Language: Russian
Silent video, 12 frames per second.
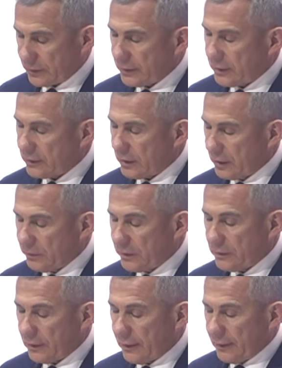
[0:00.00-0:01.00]
Это требует
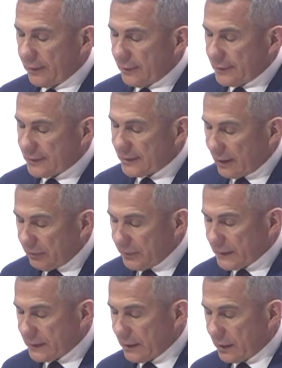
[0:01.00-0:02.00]

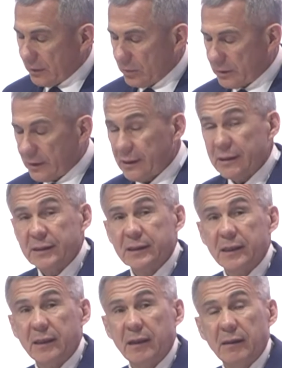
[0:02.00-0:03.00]
совместной работы
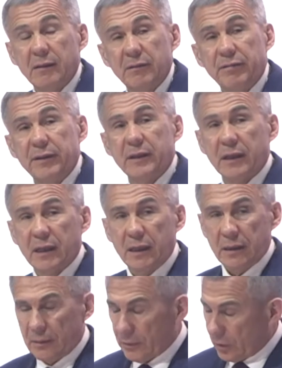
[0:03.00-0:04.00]
с
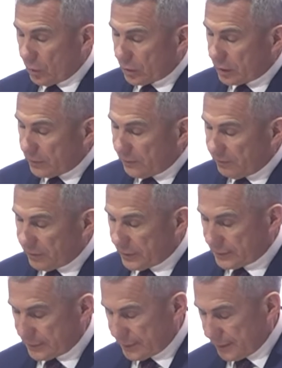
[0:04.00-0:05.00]
федеральными органами
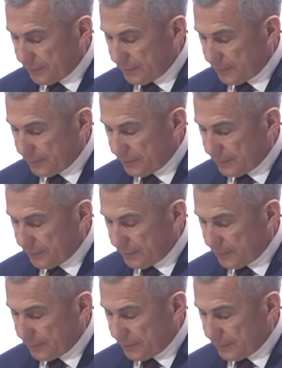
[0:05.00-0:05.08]
власти.